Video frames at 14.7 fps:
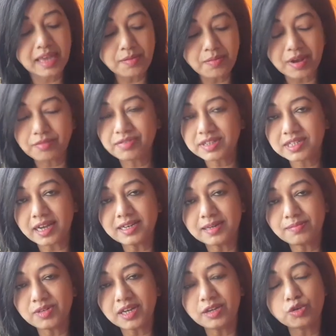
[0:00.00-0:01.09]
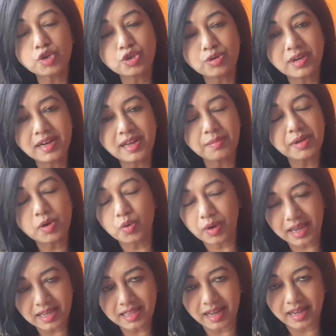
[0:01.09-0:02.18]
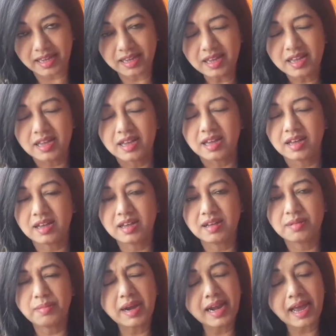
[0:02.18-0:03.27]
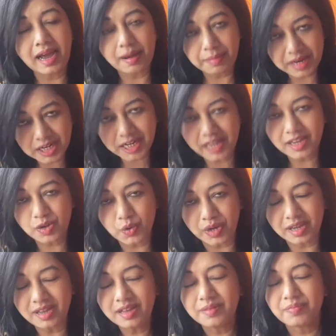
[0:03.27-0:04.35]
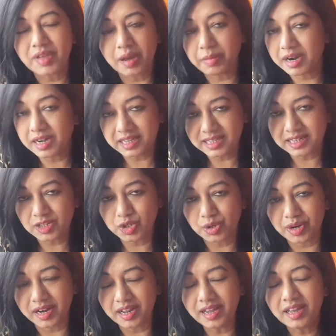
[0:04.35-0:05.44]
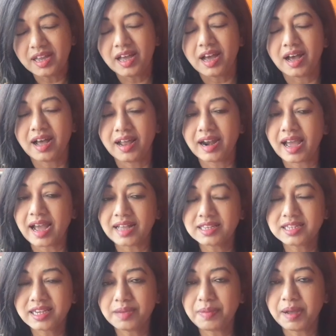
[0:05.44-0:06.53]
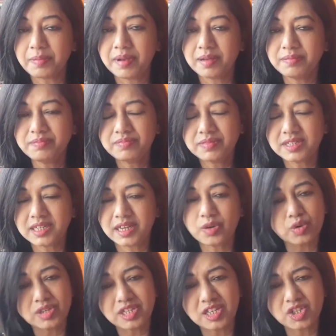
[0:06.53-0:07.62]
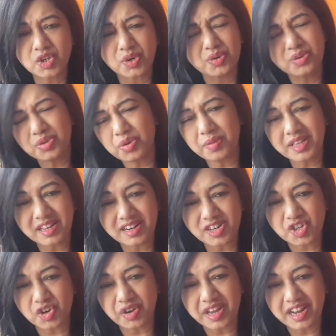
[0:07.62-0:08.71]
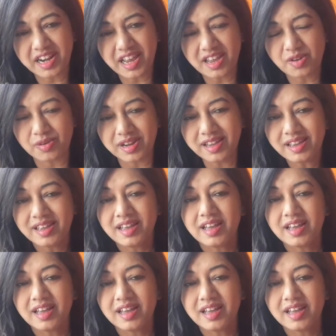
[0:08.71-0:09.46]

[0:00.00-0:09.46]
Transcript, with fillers: এই ব্রেকফাস্ট আইটেমটা ইউজুয়ালি আমি করেই থাকি মানে হামেশাই করি আমার নিজের জন্যে আর আজকে ভাবলাম যে করছি যখন তোমাদেরকে সঙ্গে নিয়েই করি